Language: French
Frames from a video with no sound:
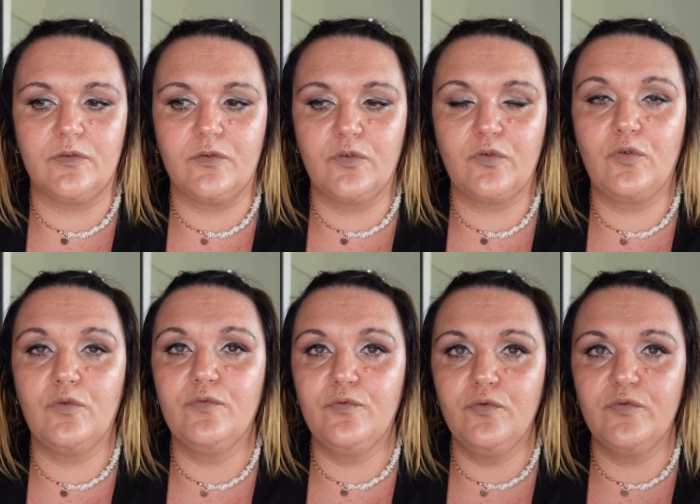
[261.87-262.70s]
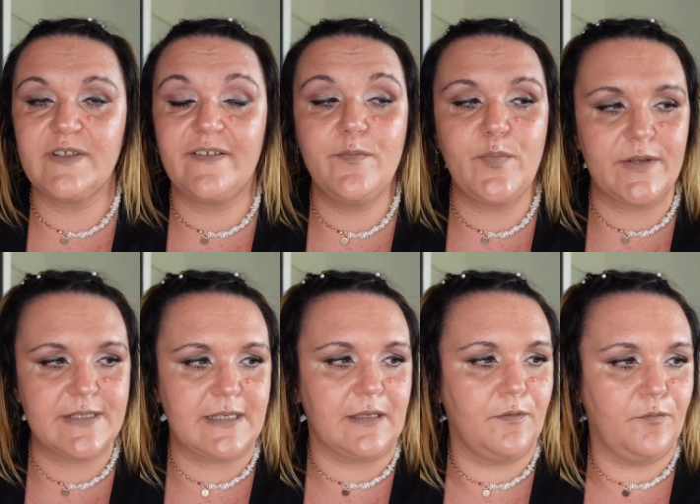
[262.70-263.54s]
de ce que vous, vous avez
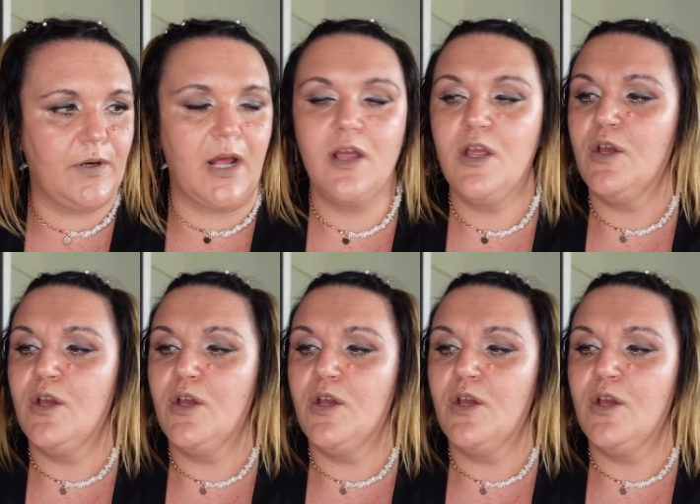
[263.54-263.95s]
pensé. Voilà.